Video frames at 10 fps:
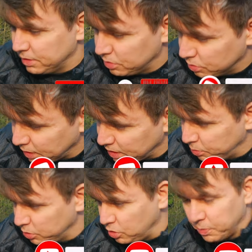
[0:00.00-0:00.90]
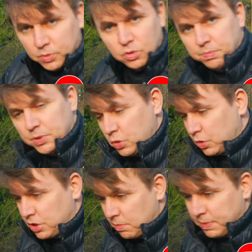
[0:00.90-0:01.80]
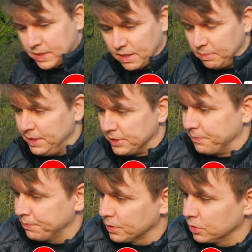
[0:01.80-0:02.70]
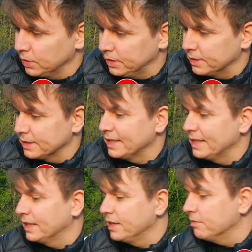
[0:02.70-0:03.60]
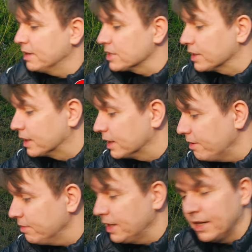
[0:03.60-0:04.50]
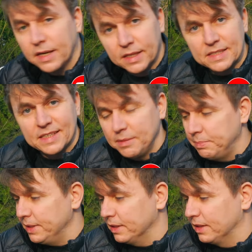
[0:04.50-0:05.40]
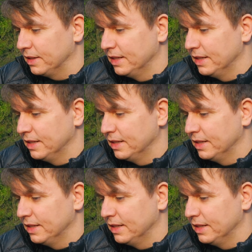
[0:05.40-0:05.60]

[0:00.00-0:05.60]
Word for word: Ну, надо будет ее потом песочком поскоблить. Ну, это, это не важно. Главное, она закипела.